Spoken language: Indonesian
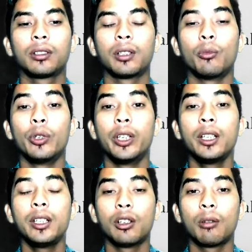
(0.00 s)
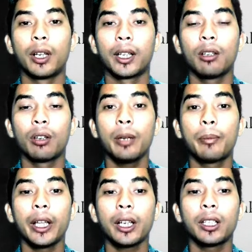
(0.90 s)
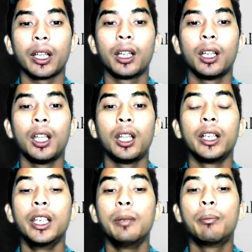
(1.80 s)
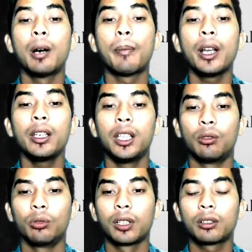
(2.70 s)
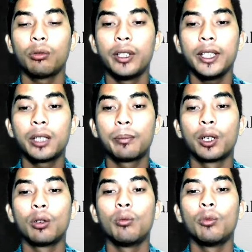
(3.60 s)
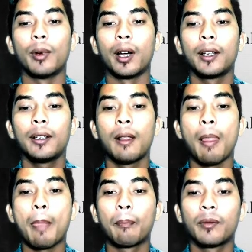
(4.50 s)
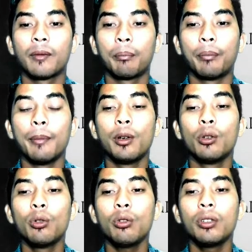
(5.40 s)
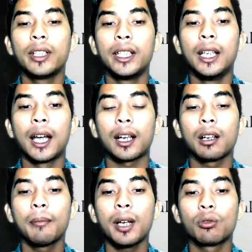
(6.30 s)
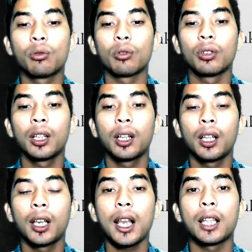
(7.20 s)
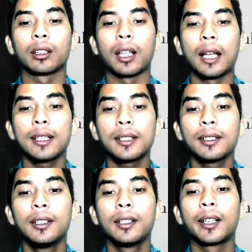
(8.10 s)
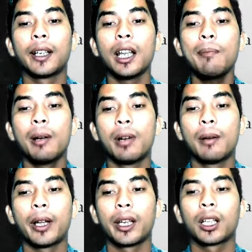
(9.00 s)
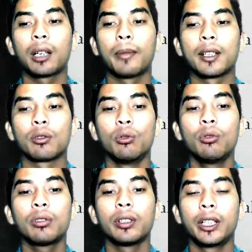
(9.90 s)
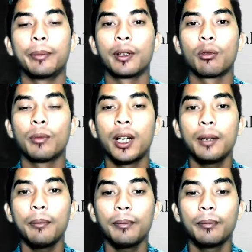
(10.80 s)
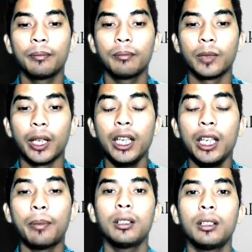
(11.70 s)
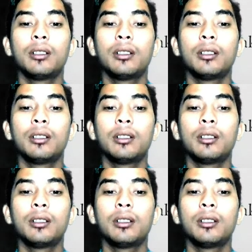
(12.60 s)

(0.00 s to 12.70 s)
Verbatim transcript: Kemudian dijawab lagi oleh Pak RT. Di papan itu tertulis pengumuman pemulung dilarang masuk. Lantas, kenapa Bapak nekat masuk di perumahan ini, Pak?